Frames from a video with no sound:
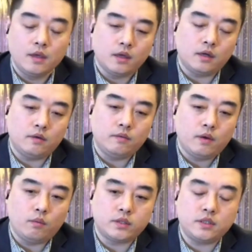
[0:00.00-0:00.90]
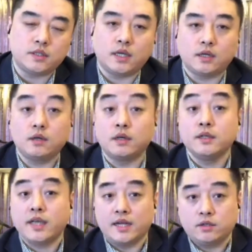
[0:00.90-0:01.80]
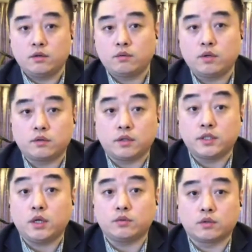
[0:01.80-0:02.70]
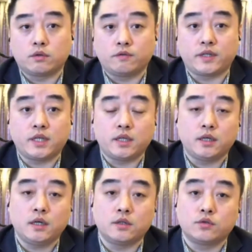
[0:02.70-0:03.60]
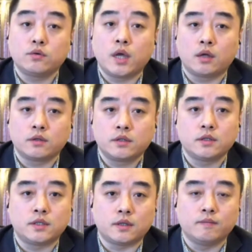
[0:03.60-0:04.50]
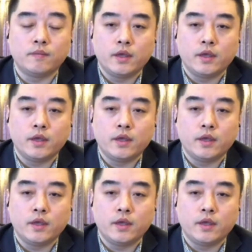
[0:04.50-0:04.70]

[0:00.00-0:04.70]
呃，我自己在个人演奏的过程中和教学中，发现了一个很重要的事情，